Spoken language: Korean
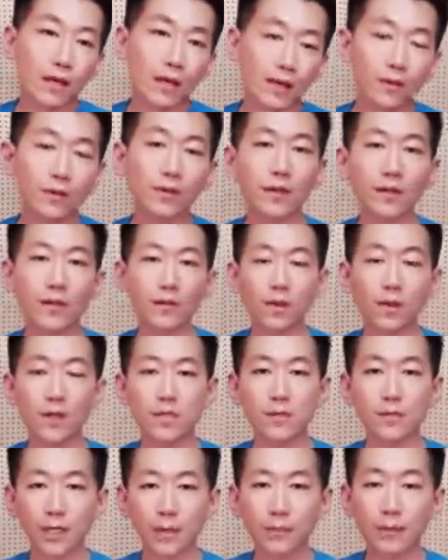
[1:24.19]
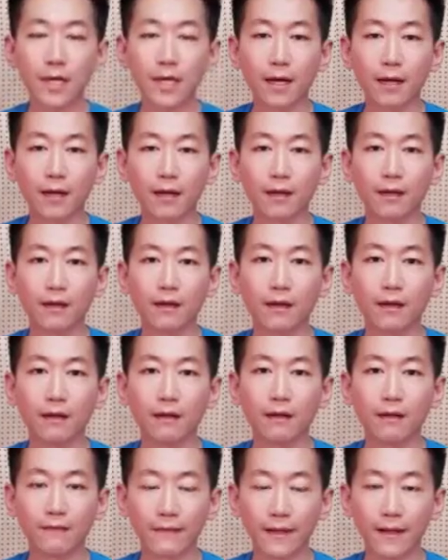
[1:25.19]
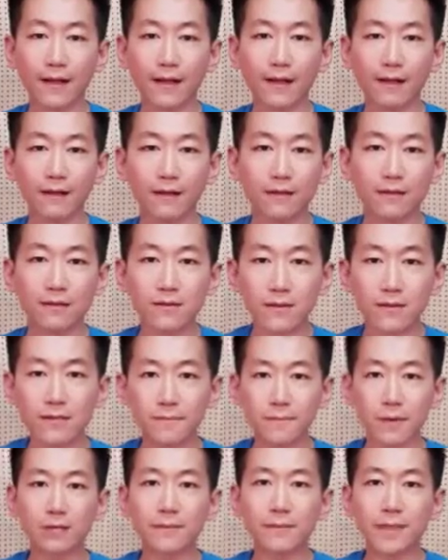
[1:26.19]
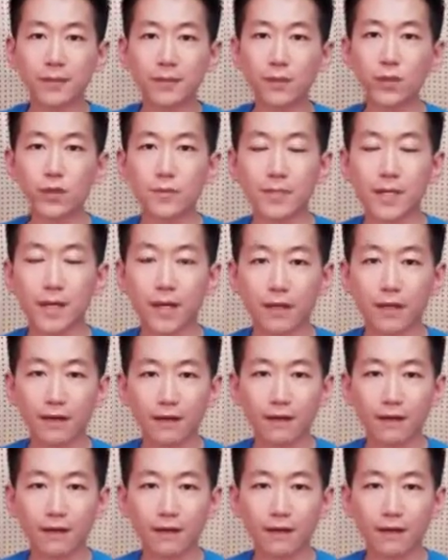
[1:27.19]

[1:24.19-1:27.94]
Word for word: 그렇게 기억하시면 됩니다. 내가 식스팩을 만들고 싶다.